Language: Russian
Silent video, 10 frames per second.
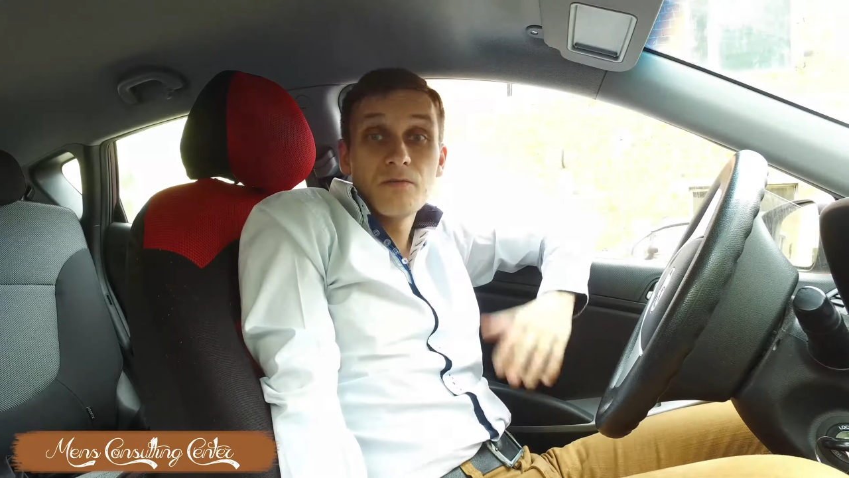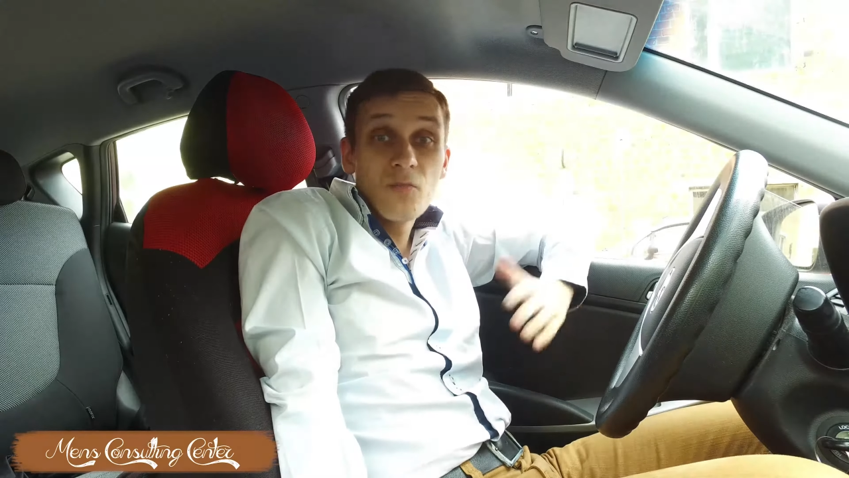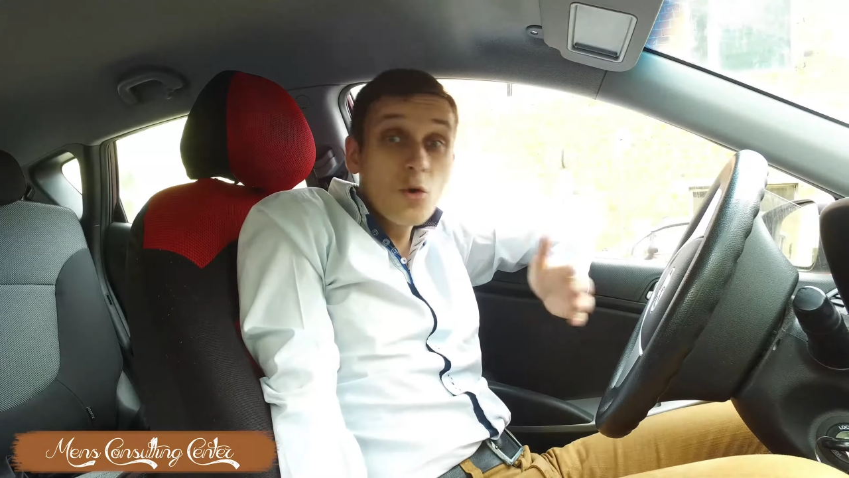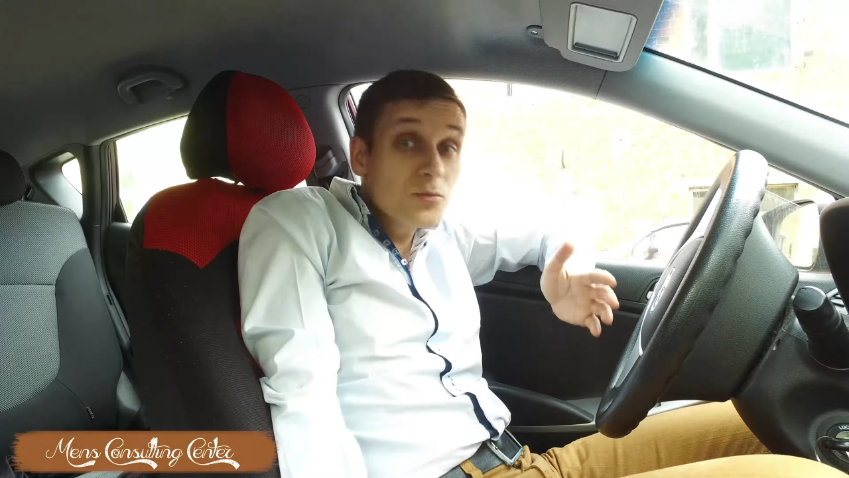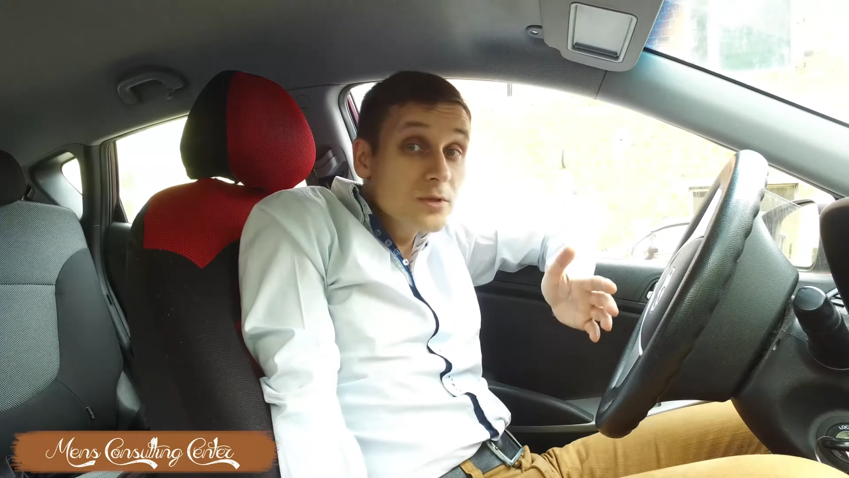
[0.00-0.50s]

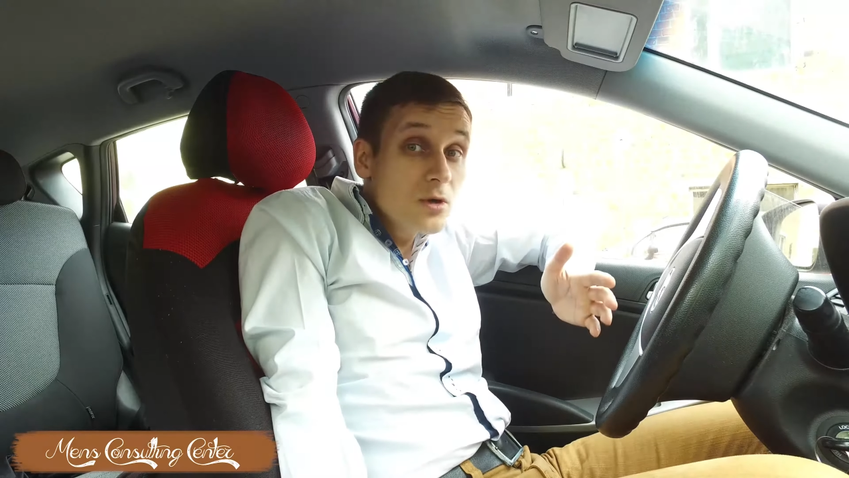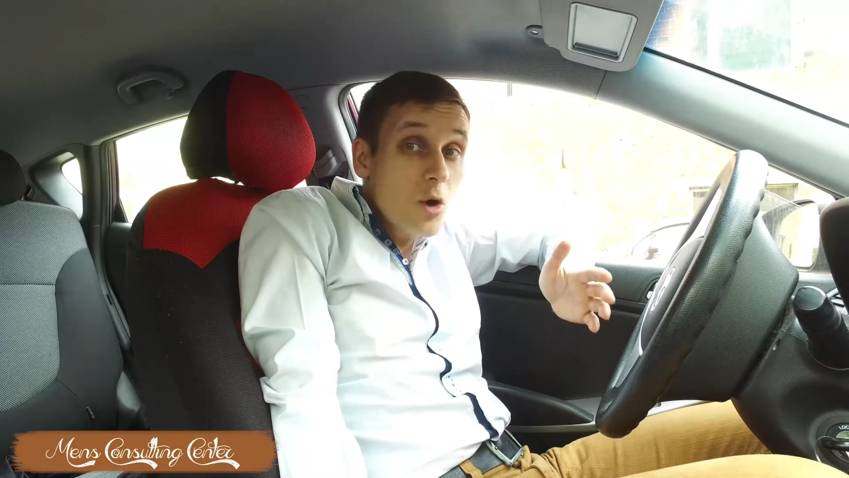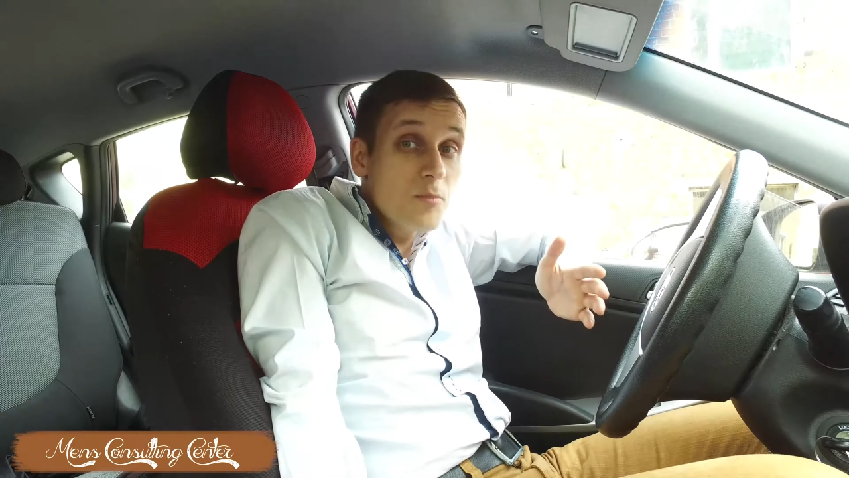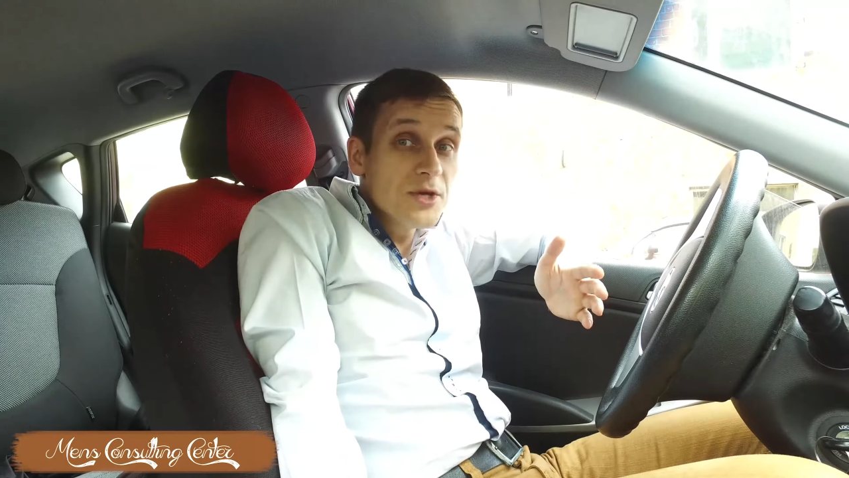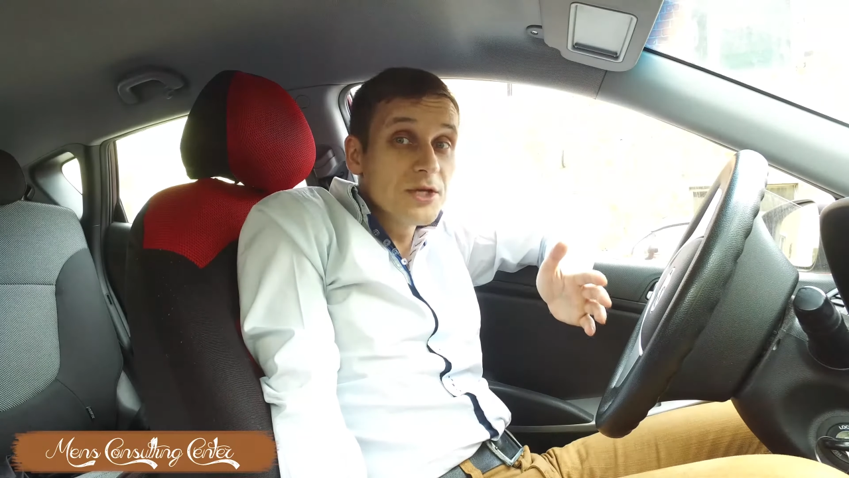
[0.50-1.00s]
Вот,
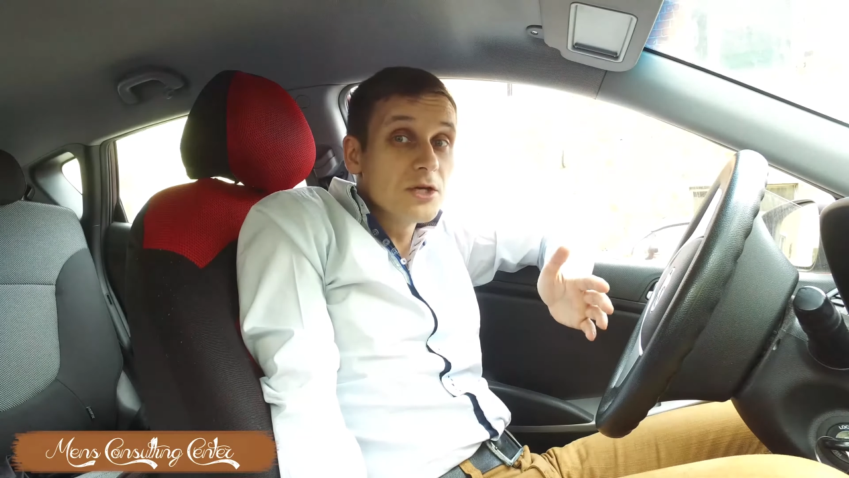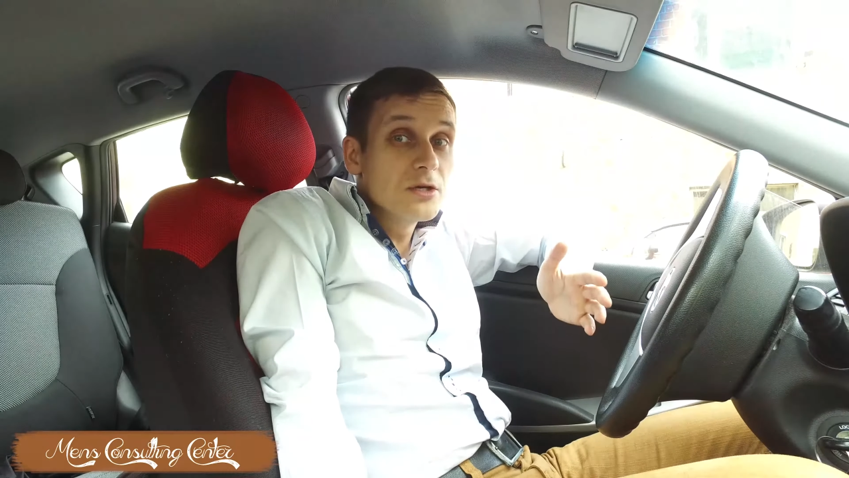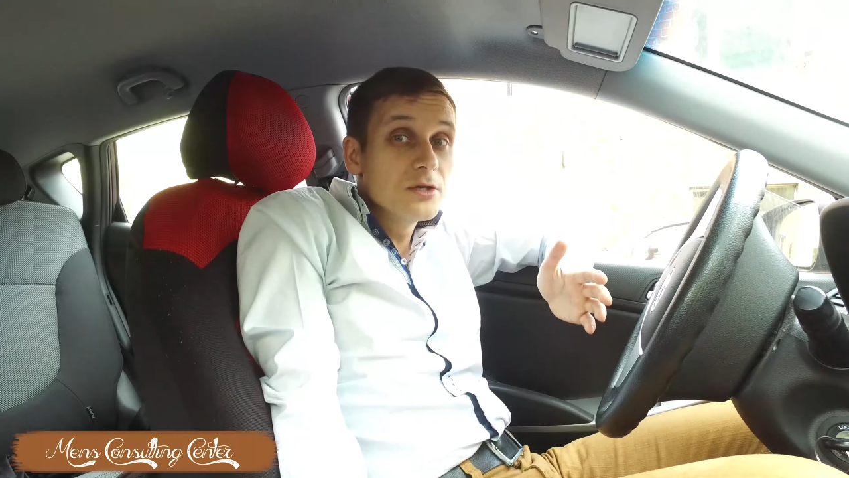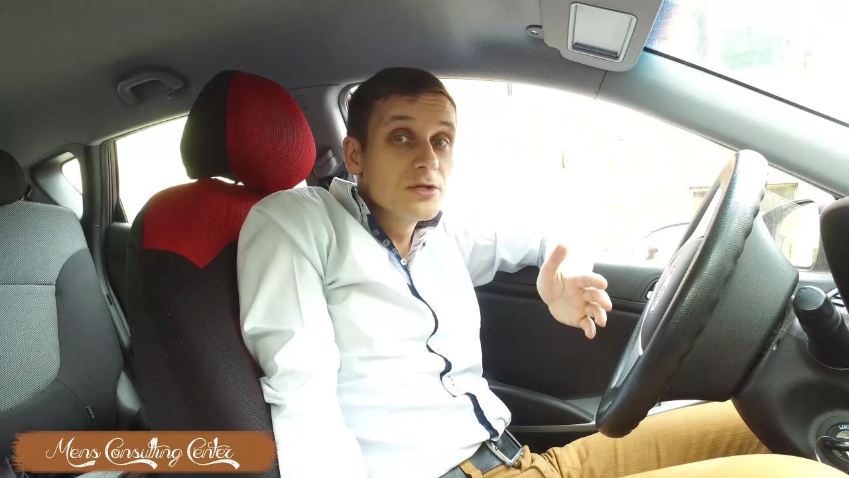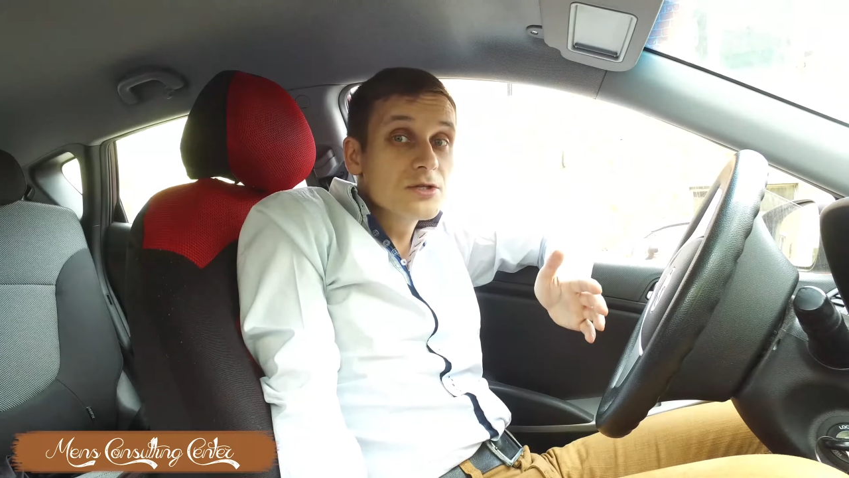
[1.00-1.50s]
опаньки,
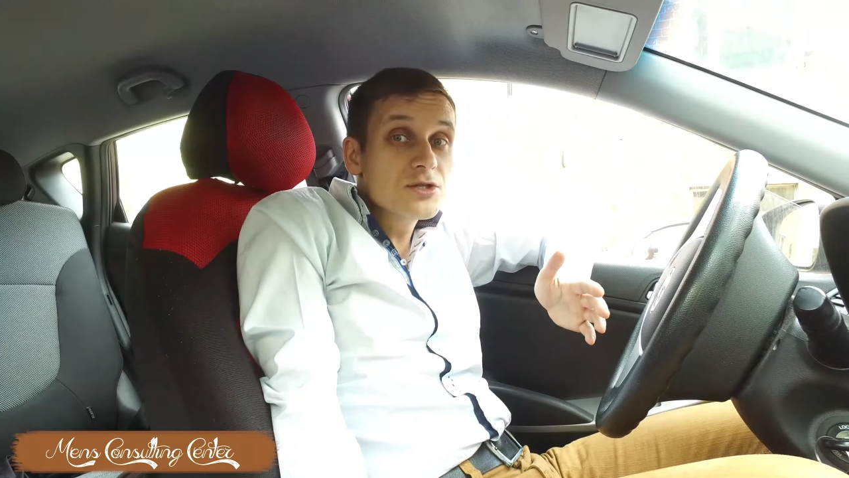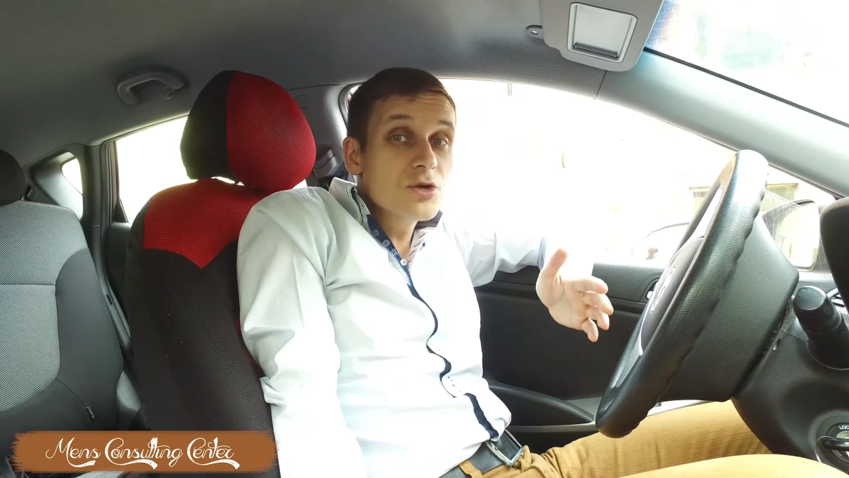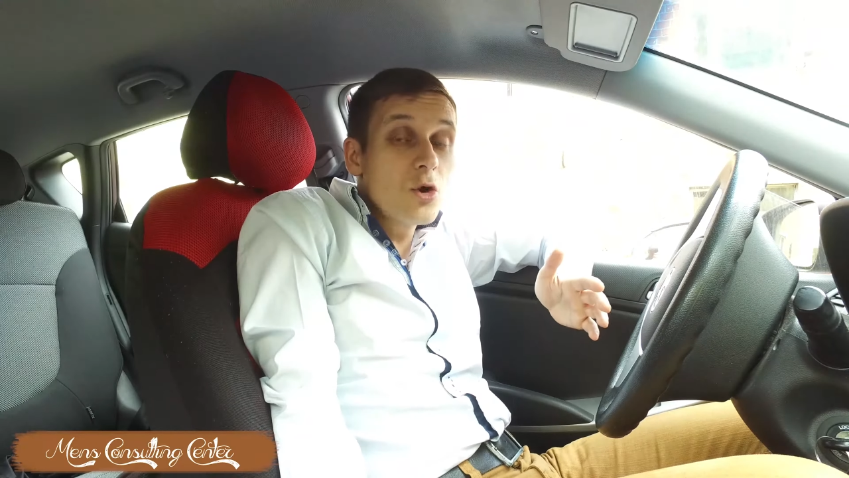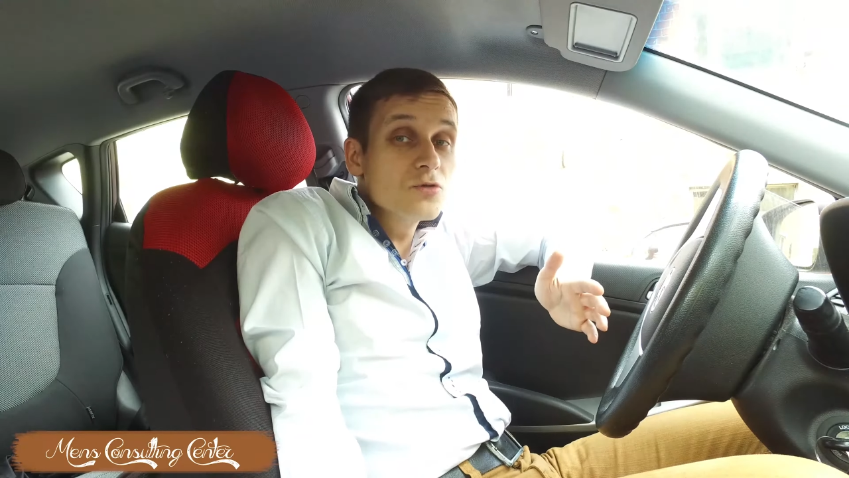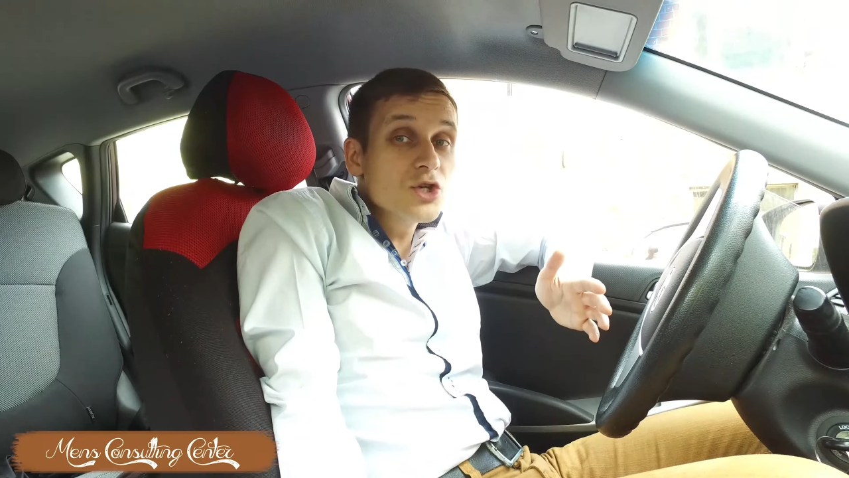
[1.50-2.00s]
не
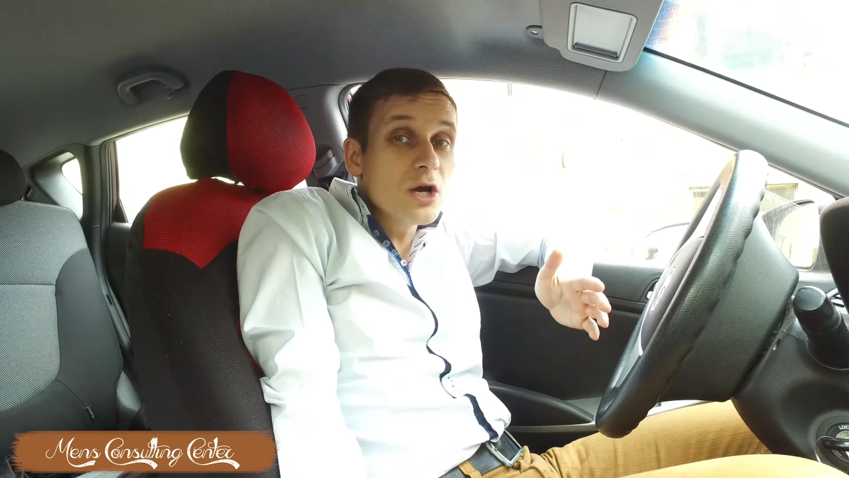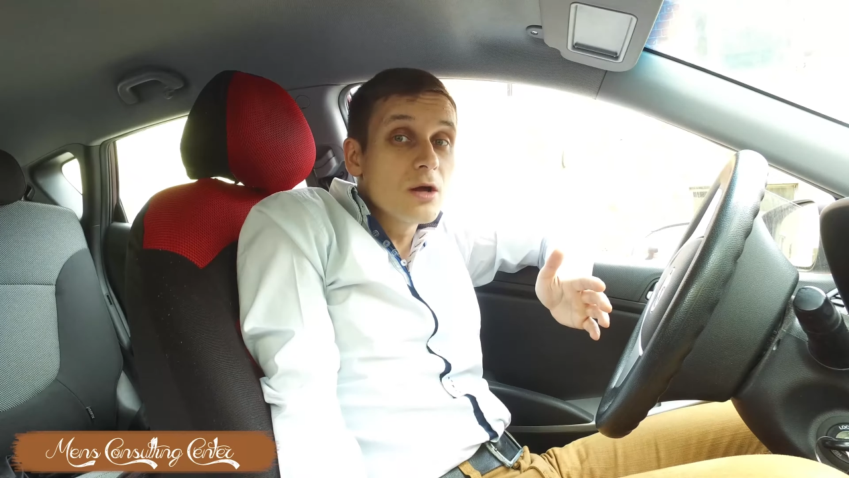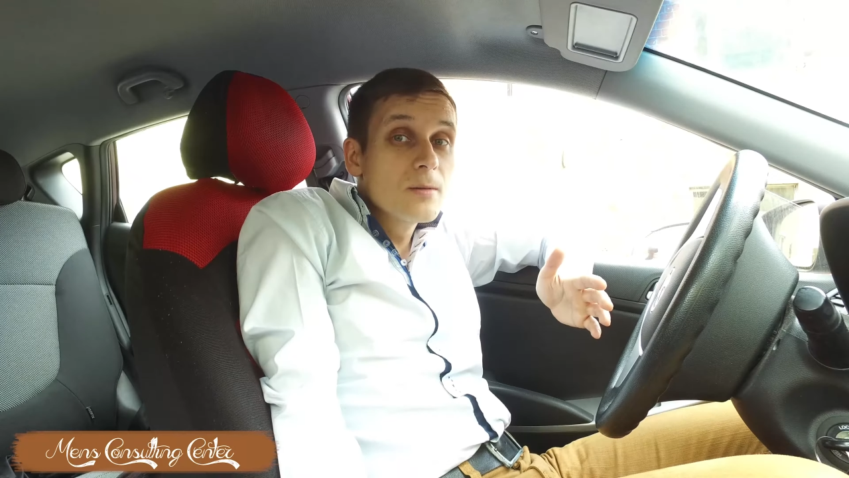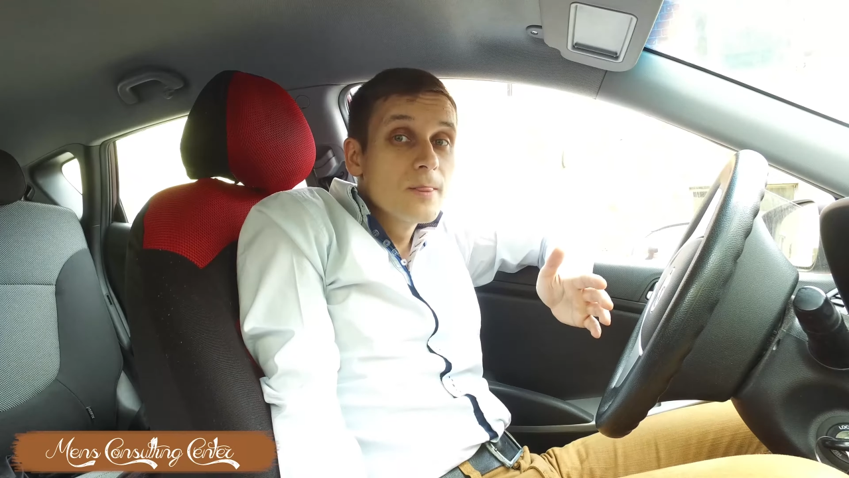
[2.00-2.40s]
застыковочка